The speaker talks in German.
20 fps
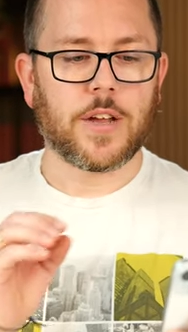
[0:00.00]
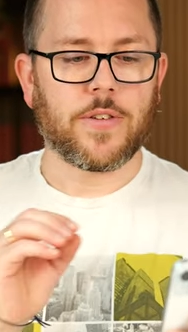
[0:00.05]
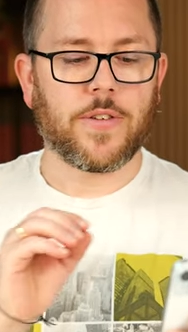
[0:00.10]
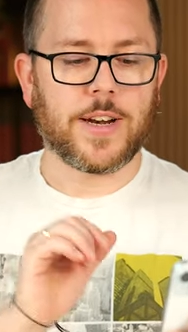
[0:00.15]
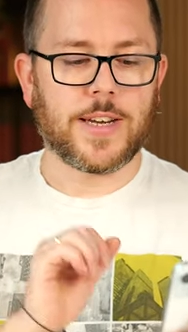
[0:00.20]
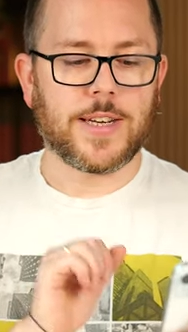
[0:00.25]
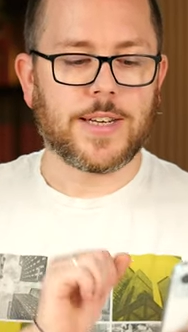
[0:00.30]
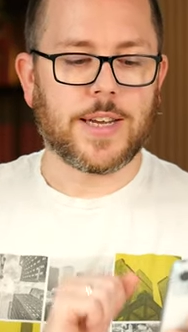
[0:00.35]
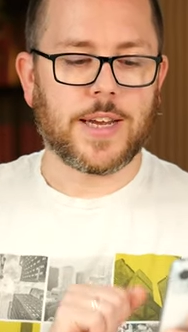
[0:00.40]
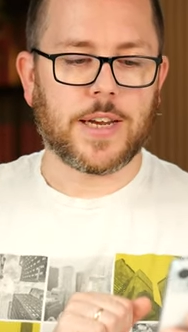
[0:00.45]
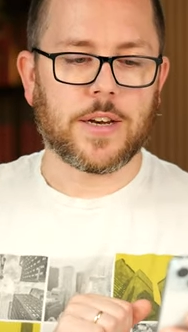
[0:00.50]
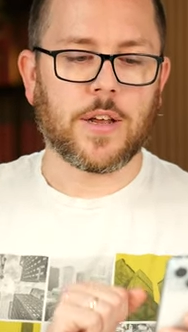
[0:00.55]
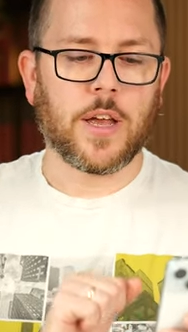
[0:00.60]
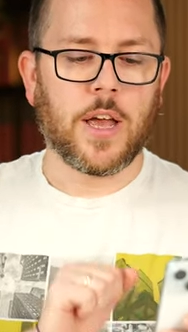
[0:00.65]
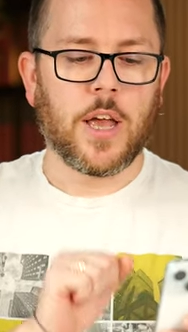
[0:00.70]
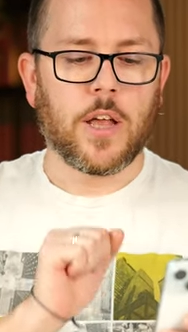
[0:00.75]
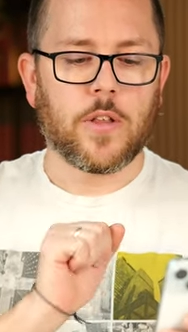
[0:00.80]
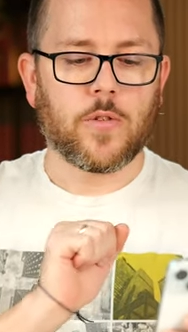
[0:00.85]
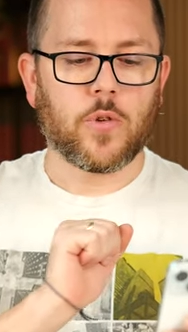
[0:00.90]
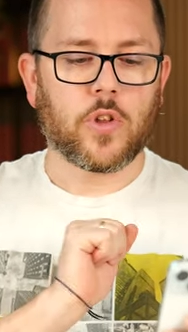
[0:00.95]
Qualität.
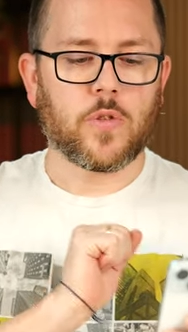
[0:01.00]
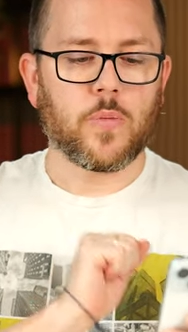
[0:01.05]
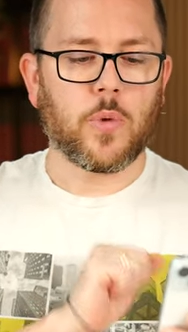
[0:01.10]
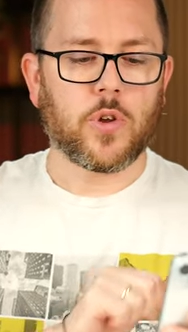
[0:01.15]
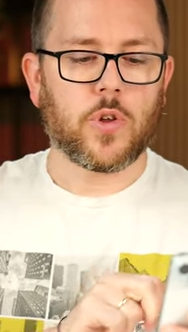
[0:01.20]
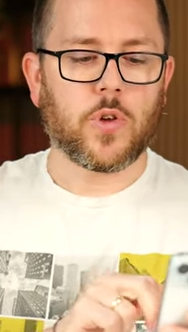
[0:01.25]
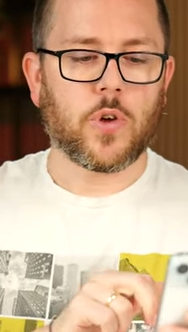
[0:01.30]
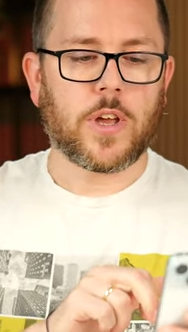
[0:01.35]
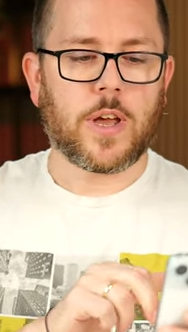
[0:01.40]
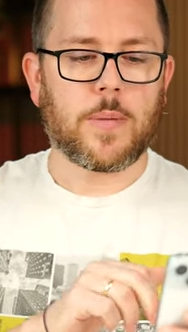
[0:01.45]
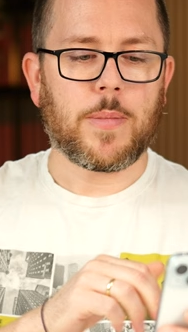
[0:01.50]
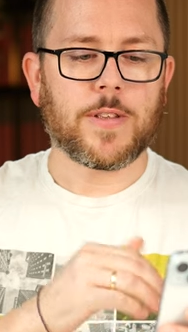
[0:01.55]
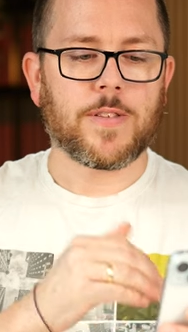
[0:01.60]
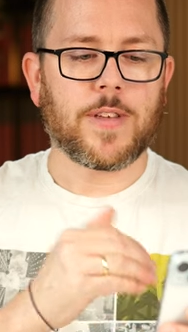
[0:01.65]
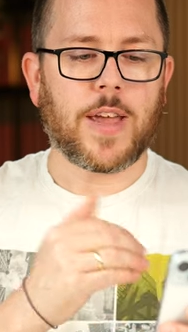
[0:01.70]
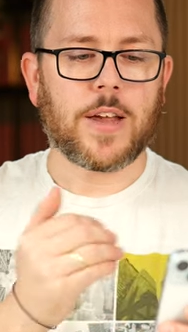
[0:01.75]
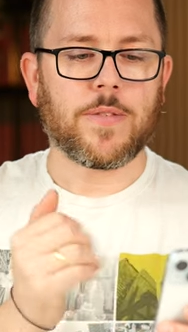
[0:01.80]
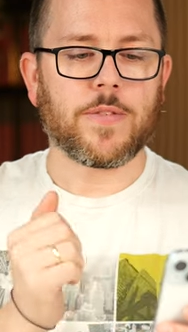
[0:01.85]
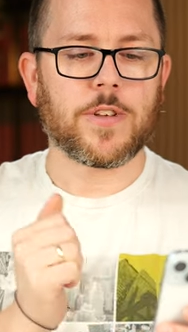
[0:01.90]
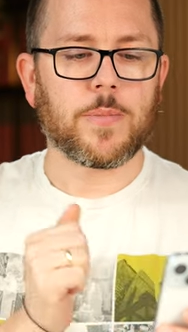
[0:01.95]
So, jetzt möchte ich euch einmal
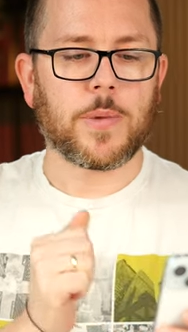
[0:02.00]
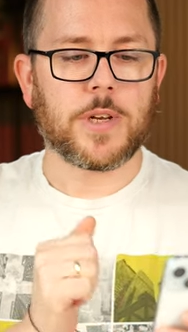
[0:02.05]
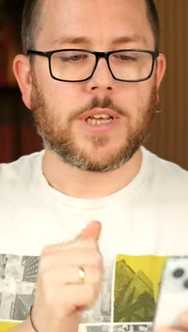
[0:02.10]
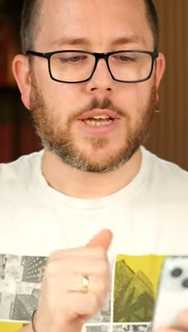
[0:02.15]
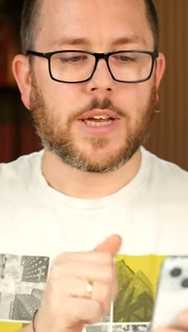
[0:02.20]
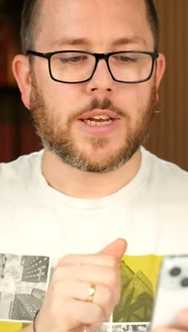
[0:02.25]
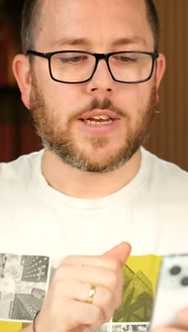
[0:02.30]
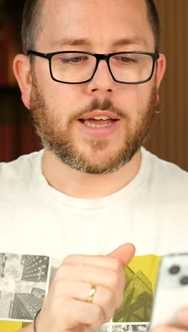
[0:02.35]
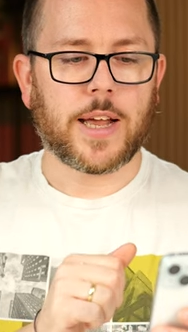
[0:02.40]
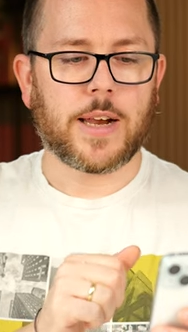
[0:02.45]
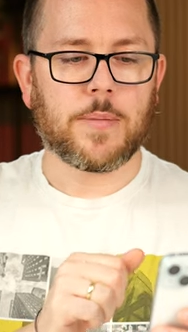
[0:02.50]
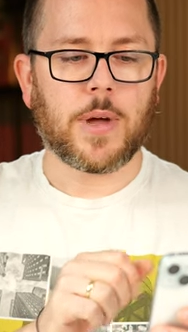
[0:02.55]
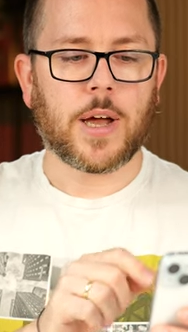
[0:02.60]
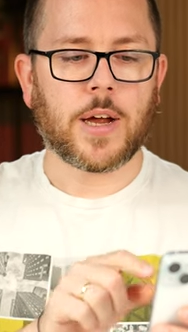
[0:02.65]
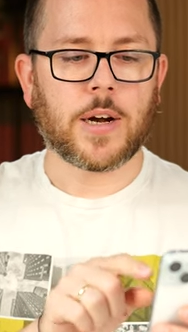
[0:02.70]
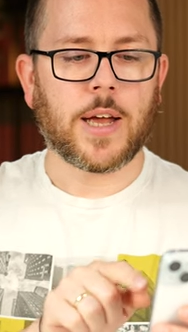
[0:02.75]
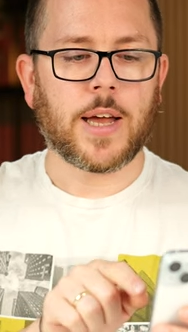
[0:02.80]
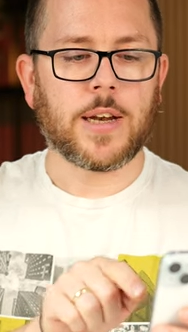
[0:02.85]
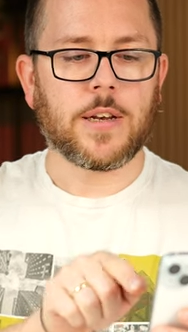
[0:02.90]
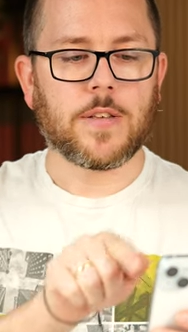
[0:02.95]
zeigen, was man hier generell
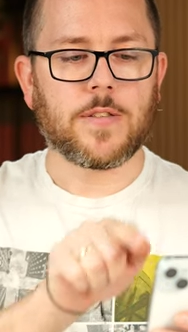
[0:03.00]
machen kann.